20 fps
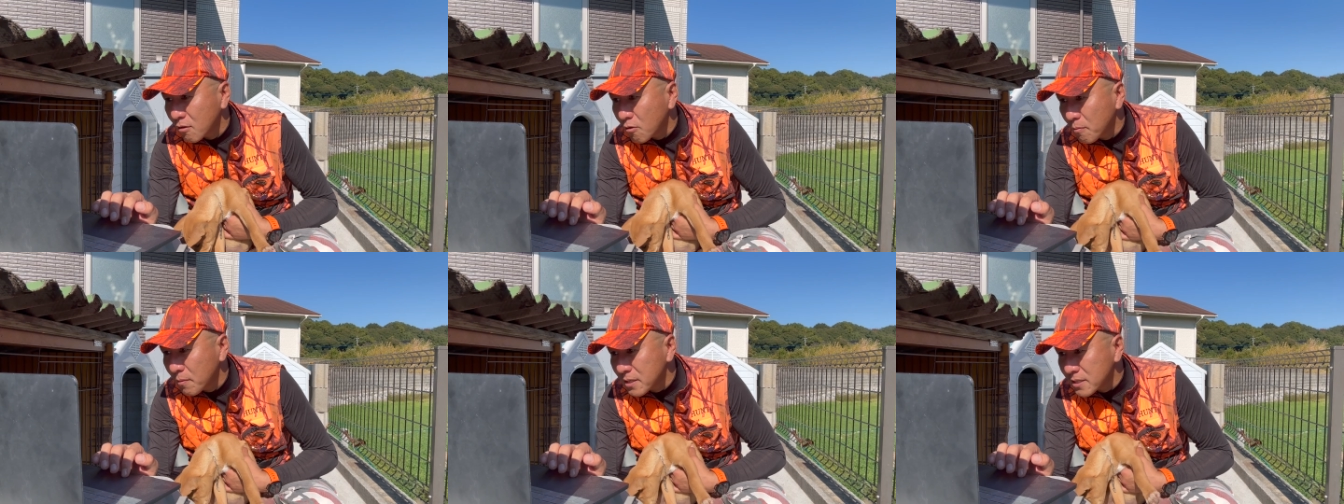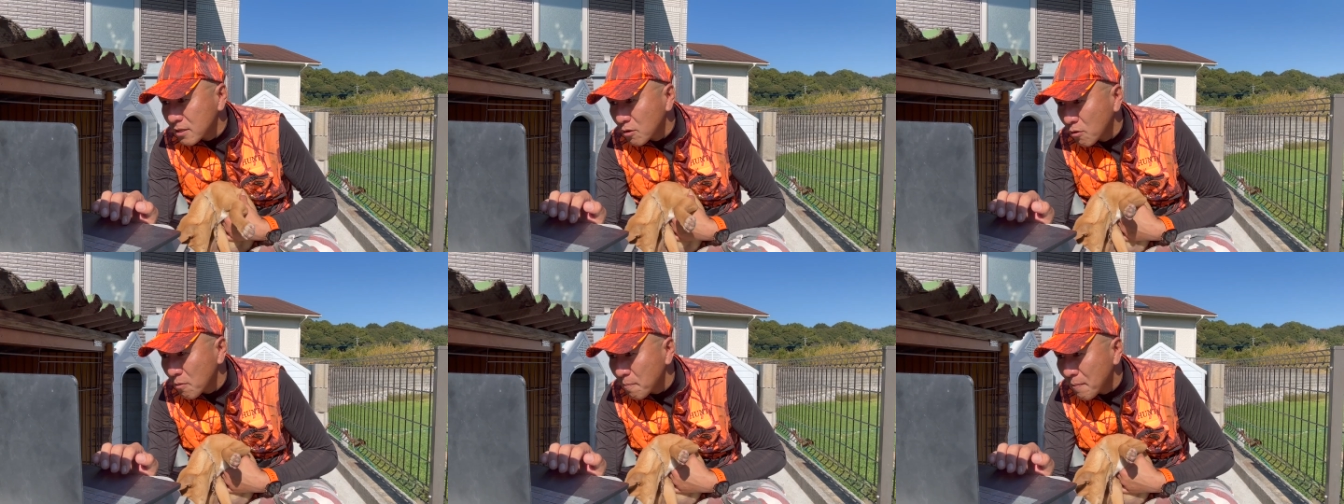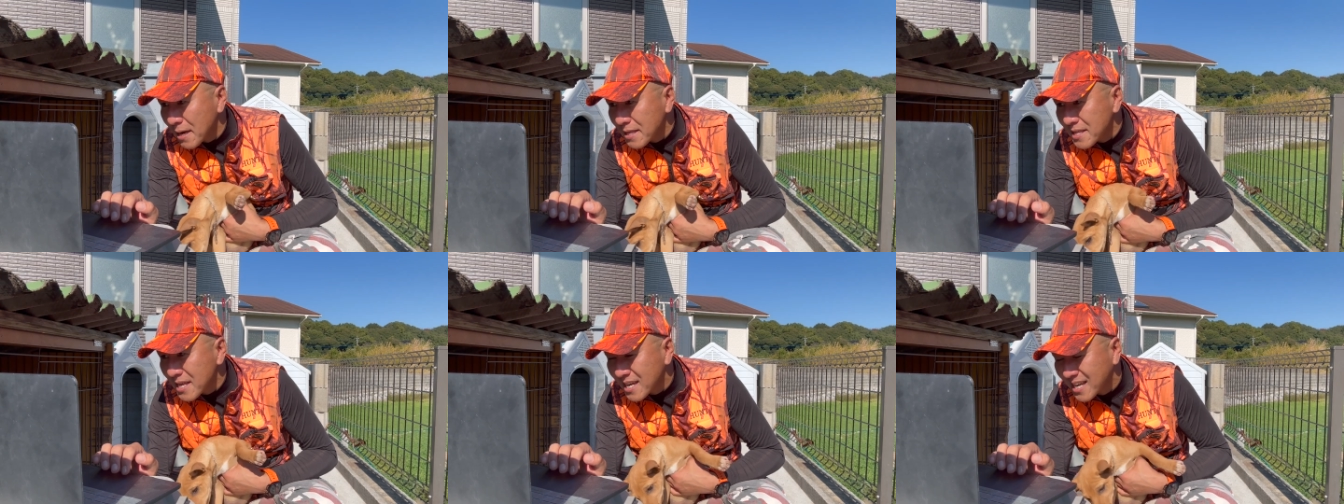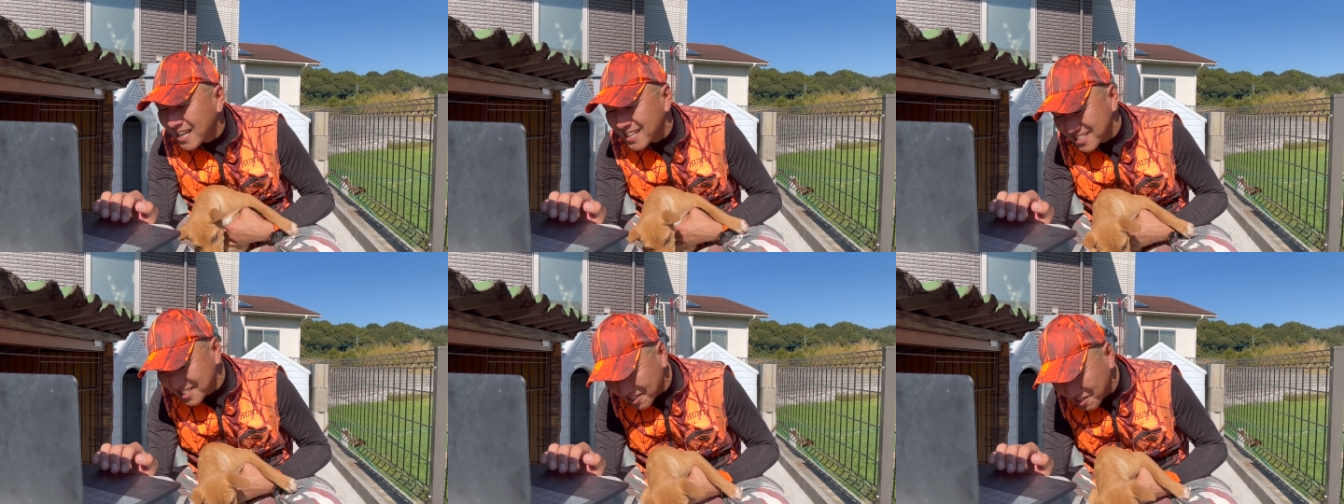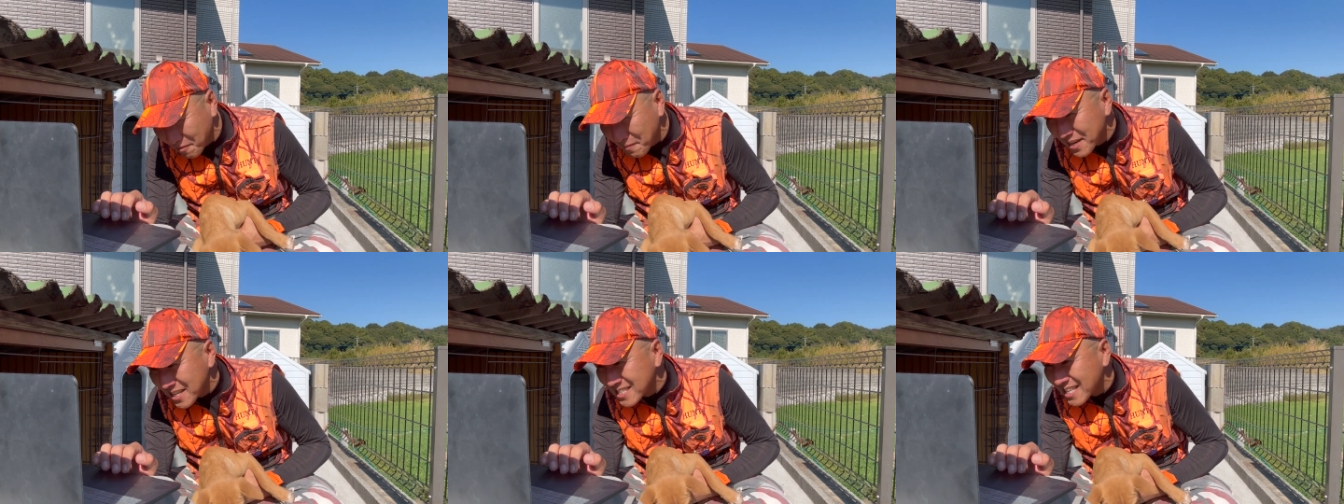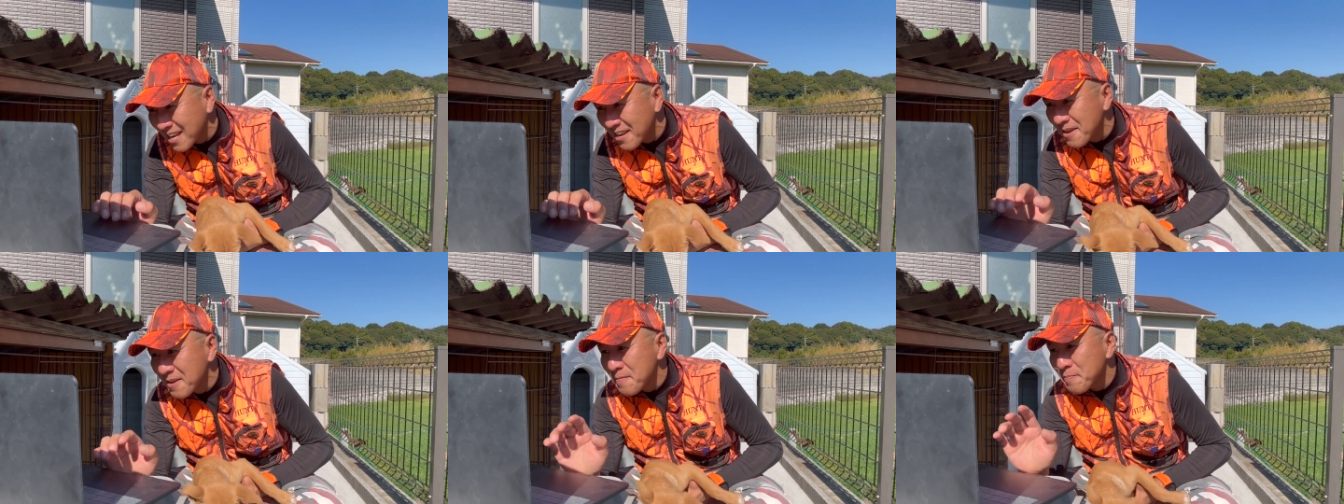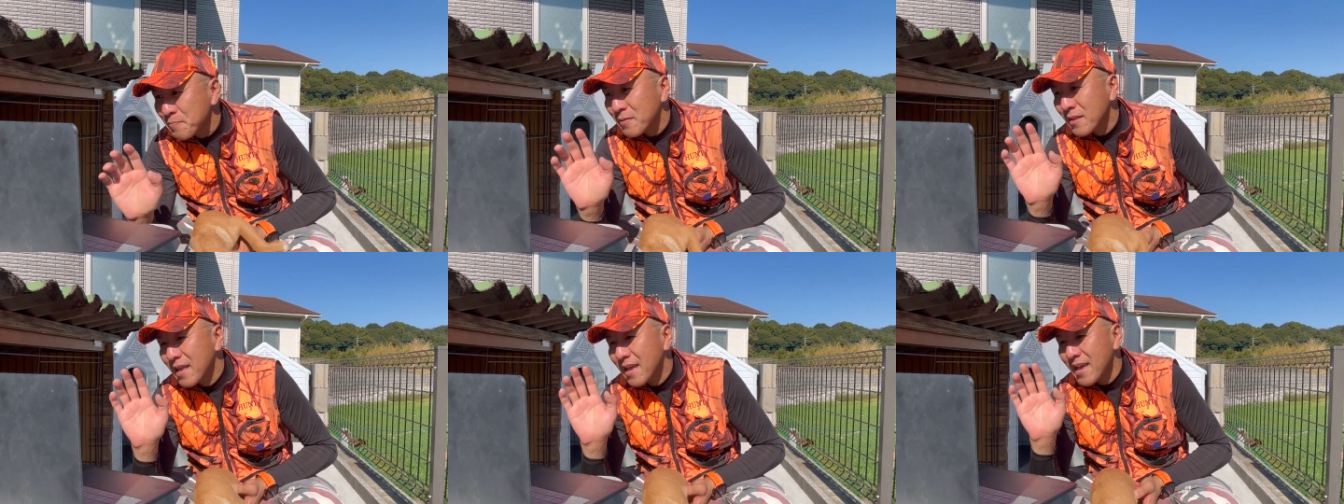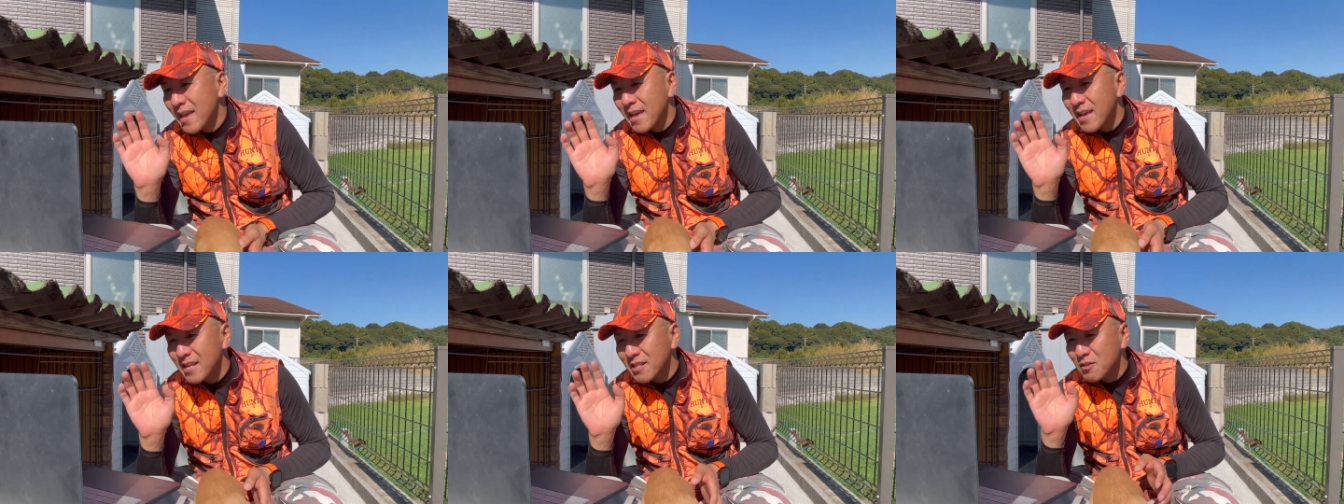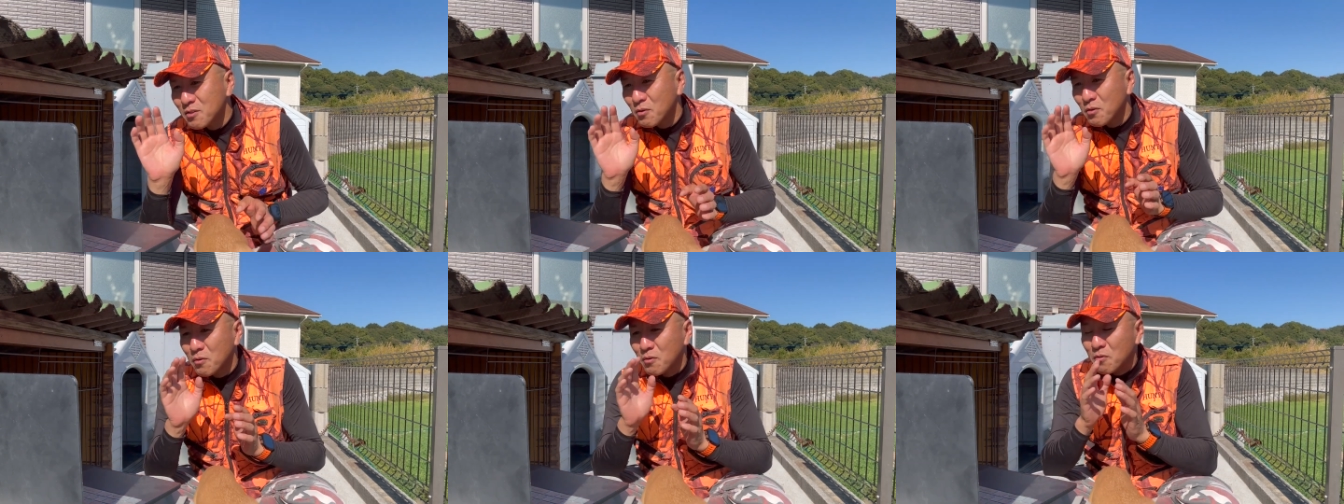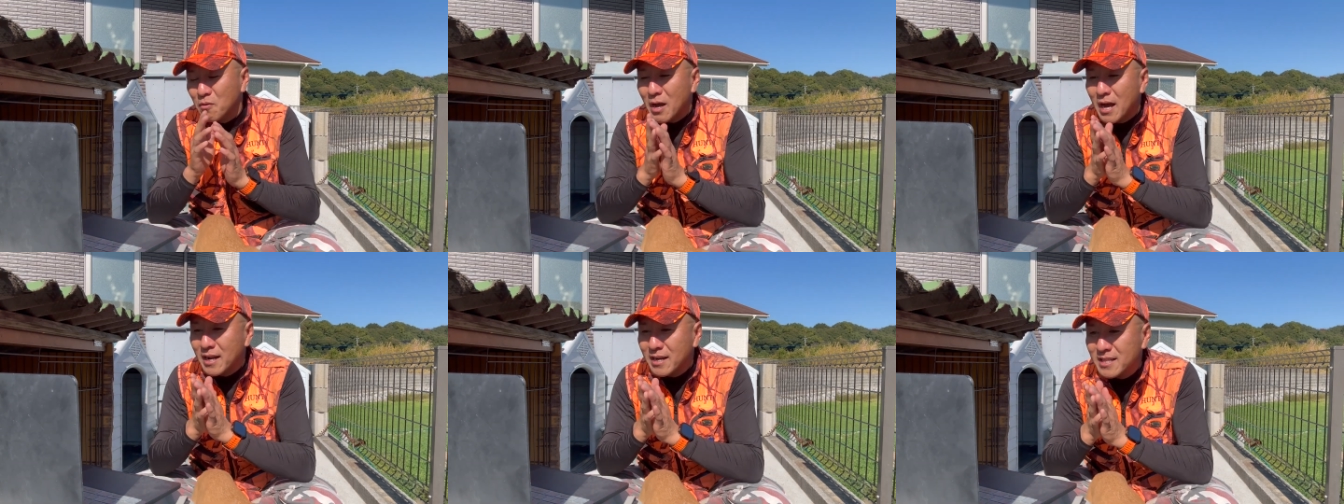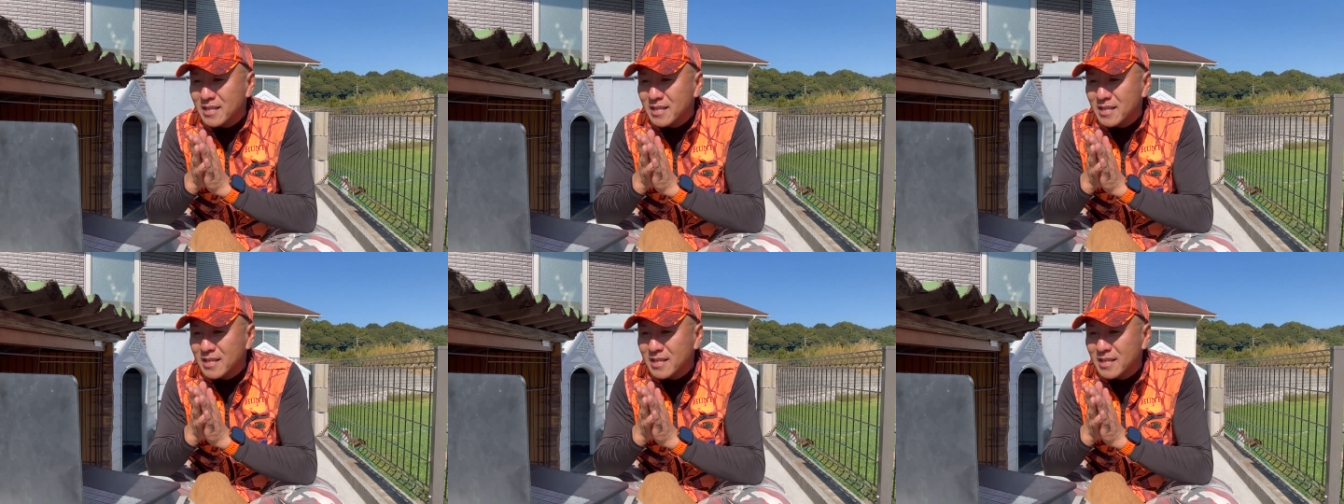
ごめんなさい、これ、真中、ごめんなさい。あ